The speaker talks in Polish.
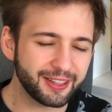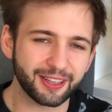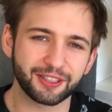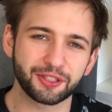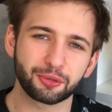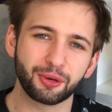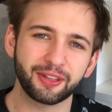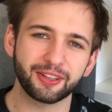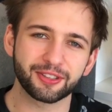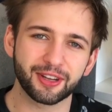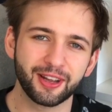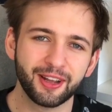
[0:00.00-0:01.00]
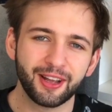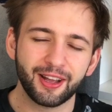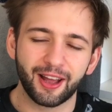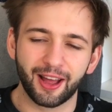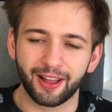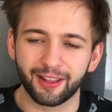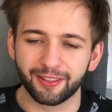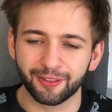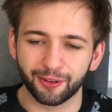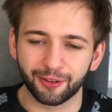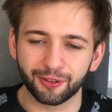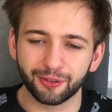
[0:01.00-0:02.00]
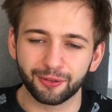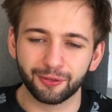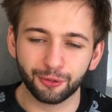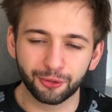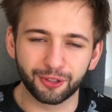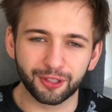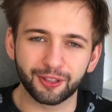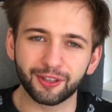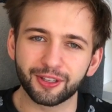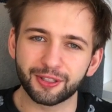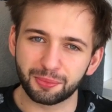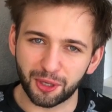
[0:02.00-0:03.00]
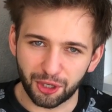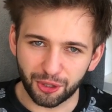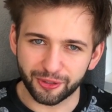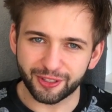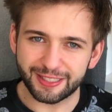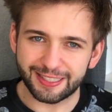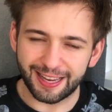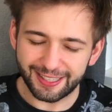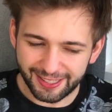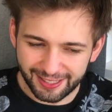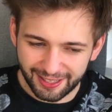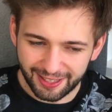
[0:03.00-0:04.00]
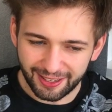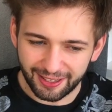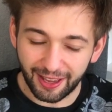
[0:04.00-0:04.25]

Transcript: Tak się składa, że e, no, luty to jest miesiąc sesji.